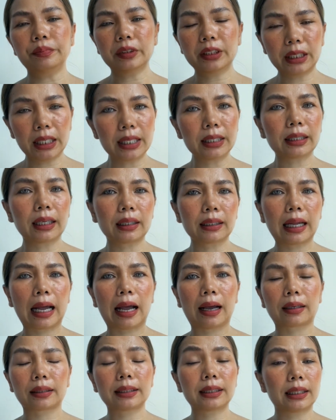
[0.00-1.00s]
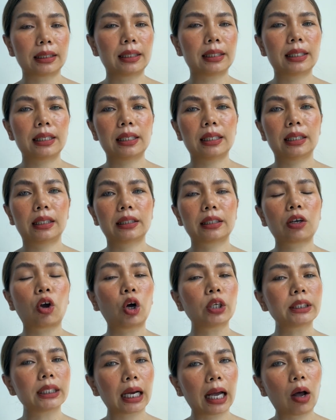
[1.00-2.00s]
สิ่งต่างๆสิ่งดีๆก็
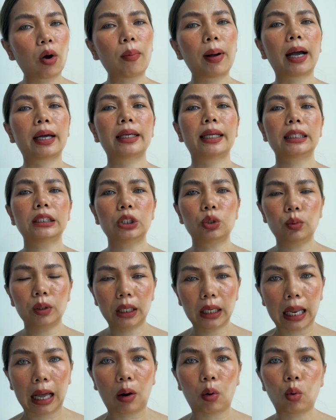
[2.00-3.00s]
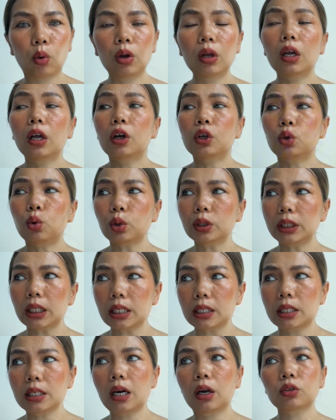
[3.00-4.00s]
จะเข้ามาในชีวิตเราทุกสิ่ง
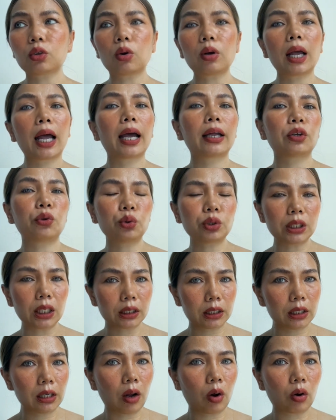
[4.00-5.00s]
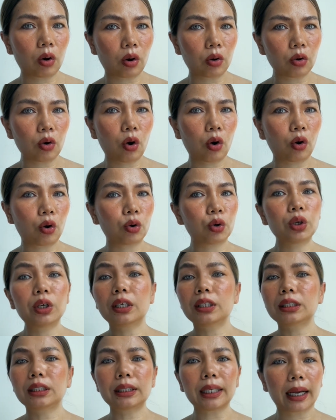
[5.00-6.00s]
ที่เราต้องการทุกสิ่งที่เราร้องขอ
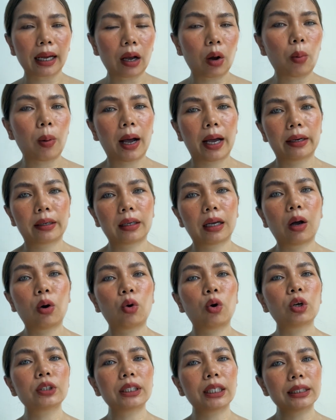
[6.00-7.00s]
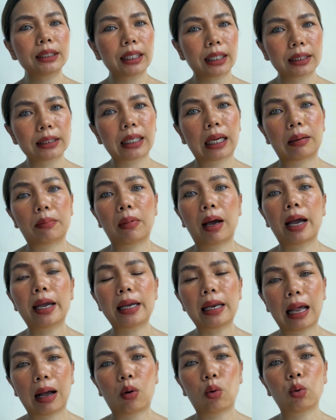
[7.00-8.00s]
จักรวาลเขาก็จะจัดสรรมาให้
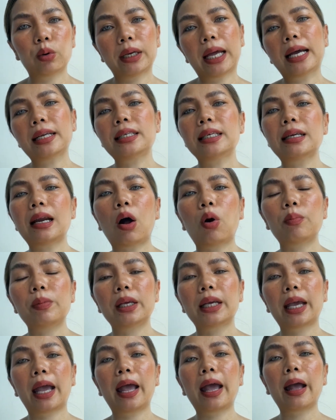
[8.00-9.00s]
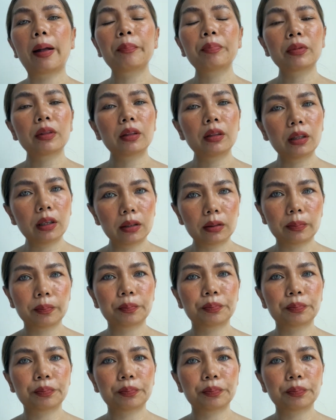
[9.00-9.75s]
เราหน้าที่เรามีแค่หนึ่ง